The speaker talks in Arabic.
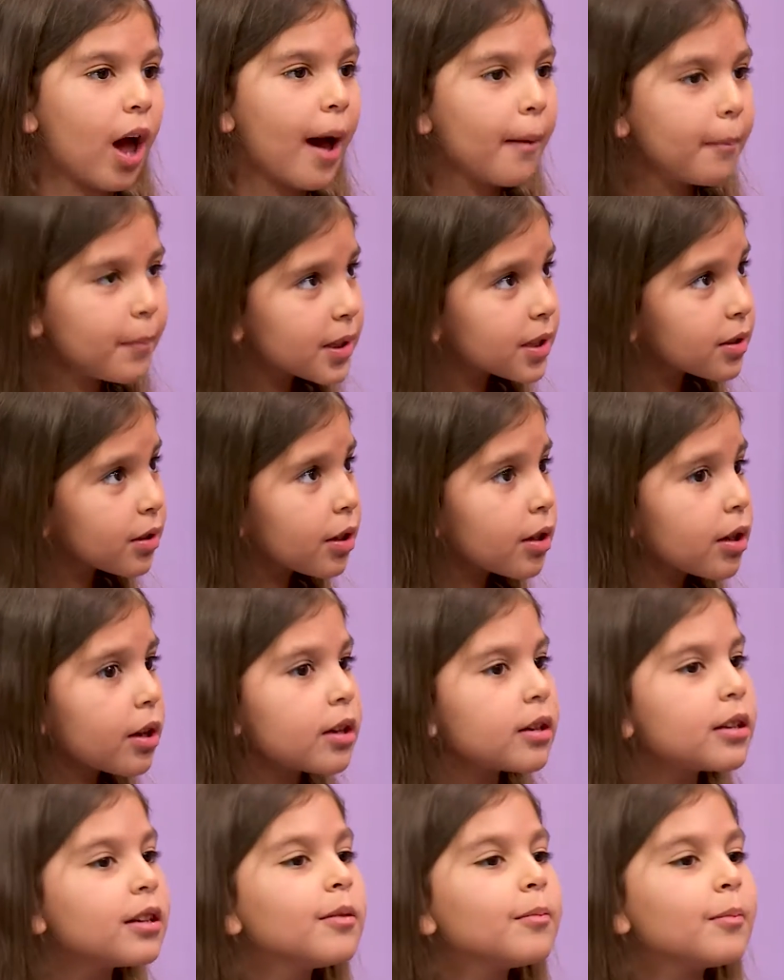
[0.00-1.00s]
حبة
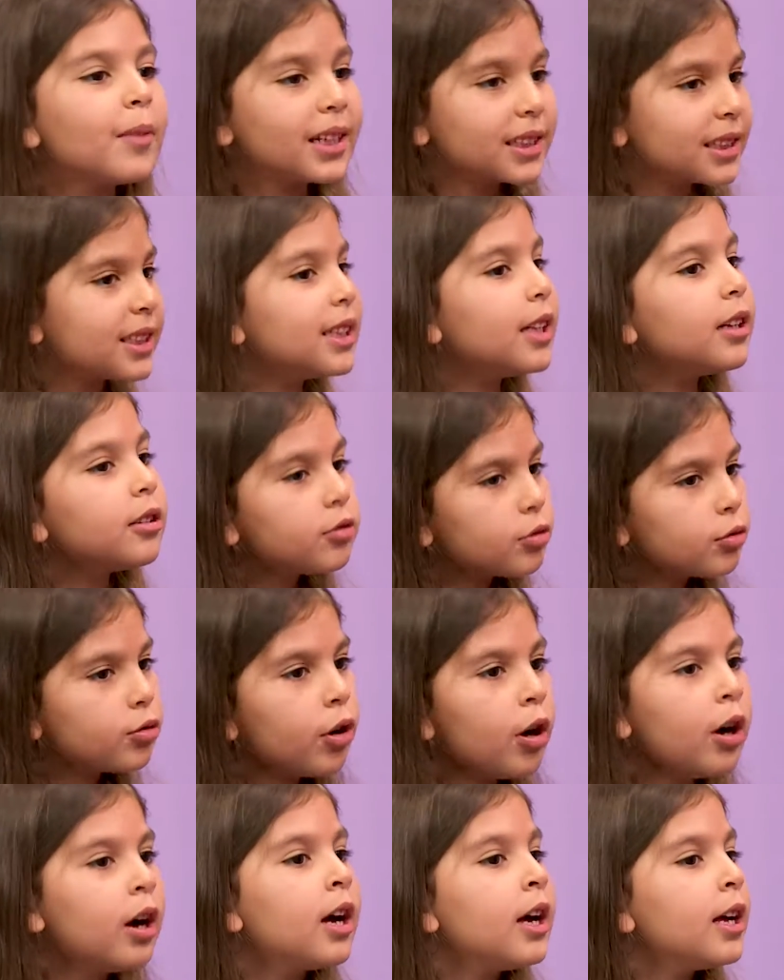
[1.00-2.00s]
صغيرين بعد كده
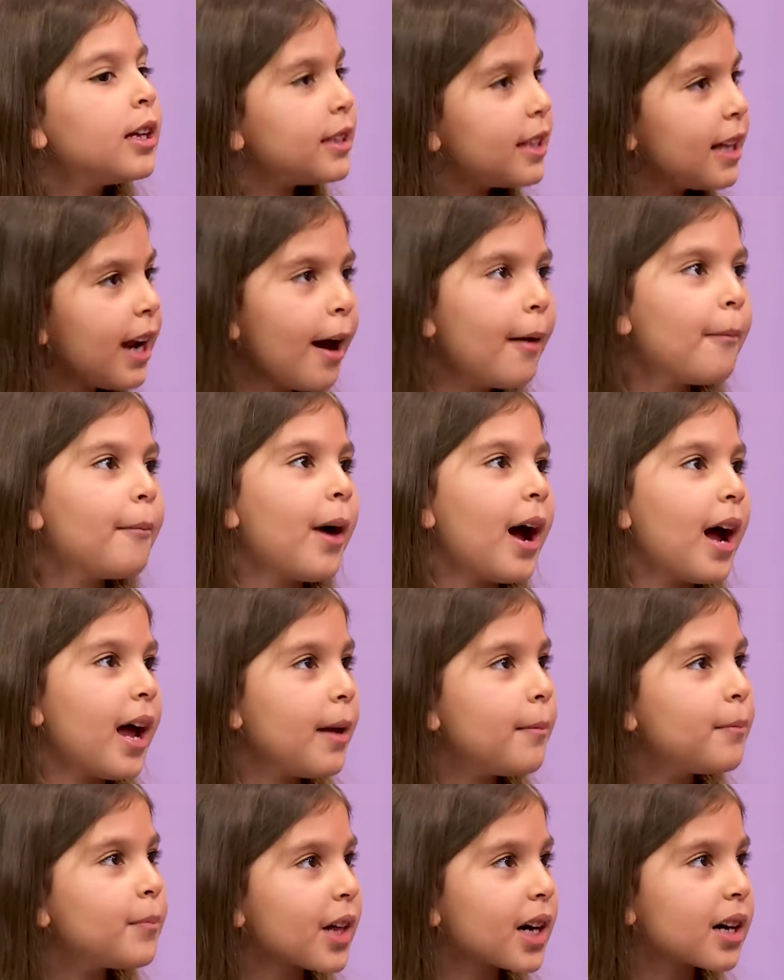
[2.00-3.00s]
تروح تلعب
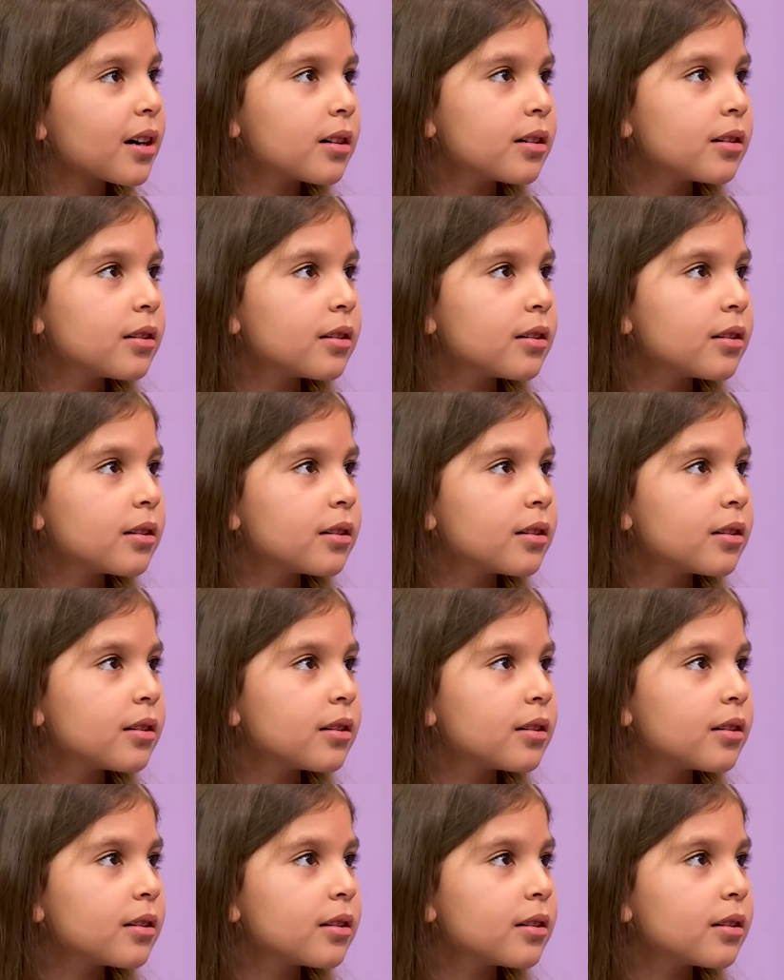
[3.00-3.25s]
مع ابنك